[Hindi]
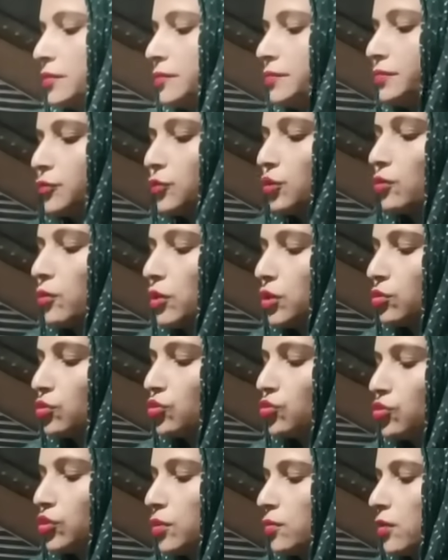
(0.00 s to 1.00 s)
तो मैं सोचू
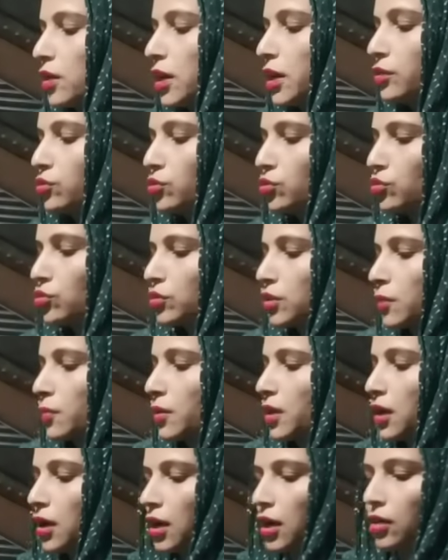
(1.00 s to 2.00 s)
थी मैं एक दो सूट अपना
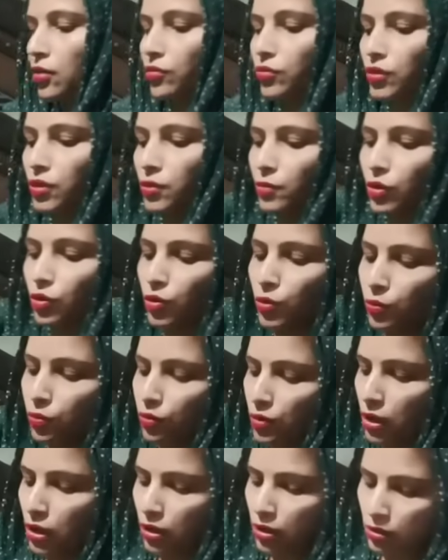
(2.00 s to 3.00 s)
गाल लूंगी मैं कोई
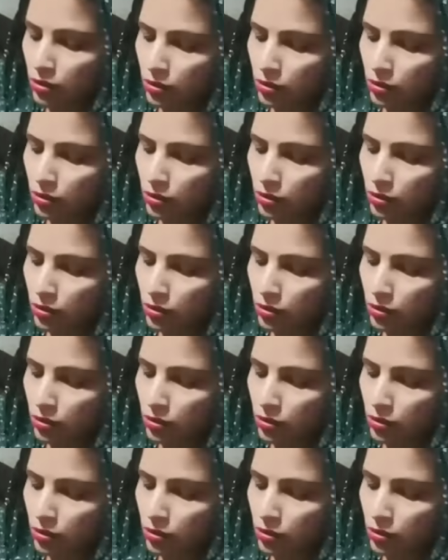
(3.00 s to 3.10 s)
पुराना सा